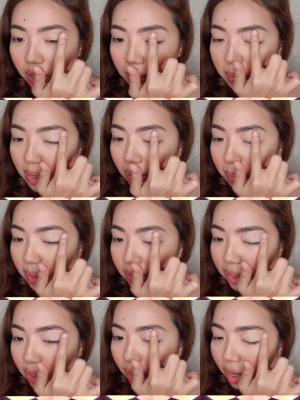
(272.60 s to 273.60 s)
ini biar
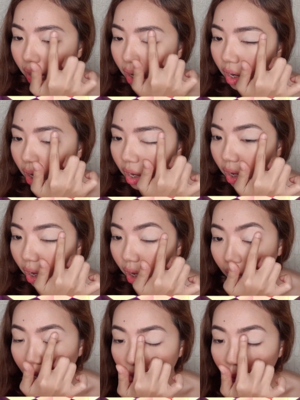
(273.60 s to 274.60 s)
bikin
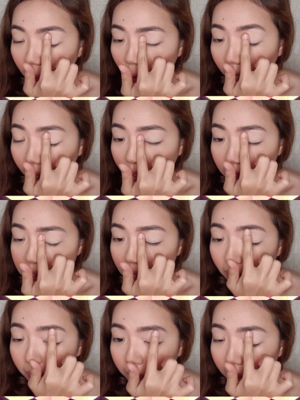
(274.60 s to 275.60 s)
um, warnanya
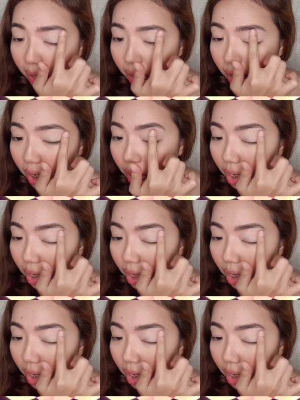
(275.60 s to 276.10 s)
sama